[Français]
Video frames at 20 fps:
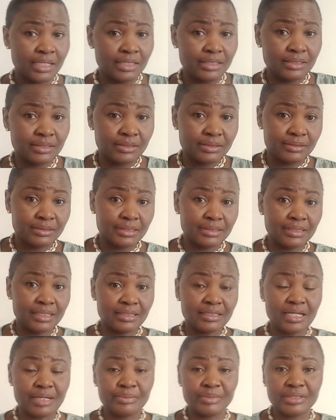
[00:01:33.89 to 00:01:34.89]
euh, des
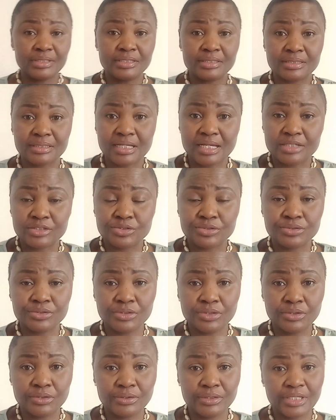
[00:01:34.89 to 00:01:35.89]
têtes
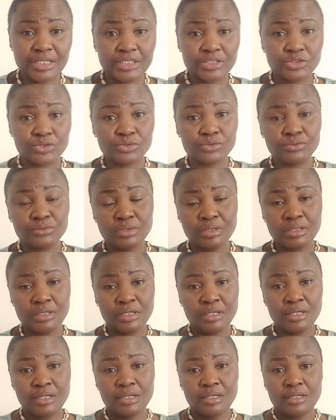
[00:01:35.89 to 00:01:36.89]
d'administration et tout.
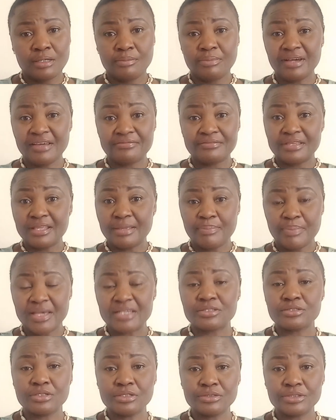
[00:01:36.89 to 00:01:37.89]
Bref, des
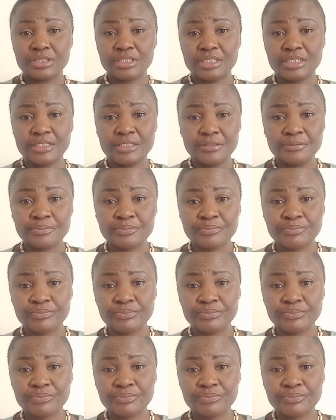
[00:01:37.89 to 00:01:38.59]
personnes qui,